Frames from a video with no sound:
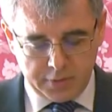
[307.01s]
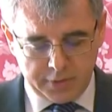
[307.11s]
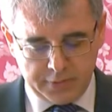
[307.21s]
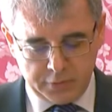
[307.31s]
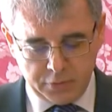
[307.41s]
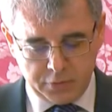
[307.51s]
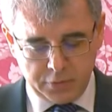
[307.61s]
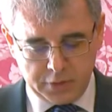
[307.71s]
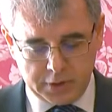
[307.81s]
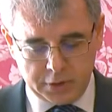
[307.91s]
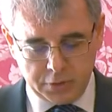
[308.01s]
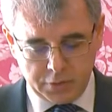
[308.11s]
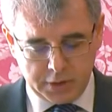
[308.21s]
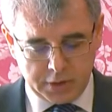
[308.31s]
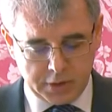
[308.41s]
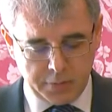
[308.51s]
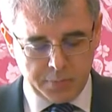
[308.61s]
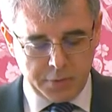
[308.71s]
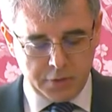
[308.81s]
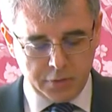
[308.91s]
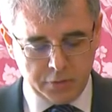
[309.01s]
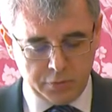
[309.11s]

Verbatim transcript: le istituzioni cattoliche dell'impero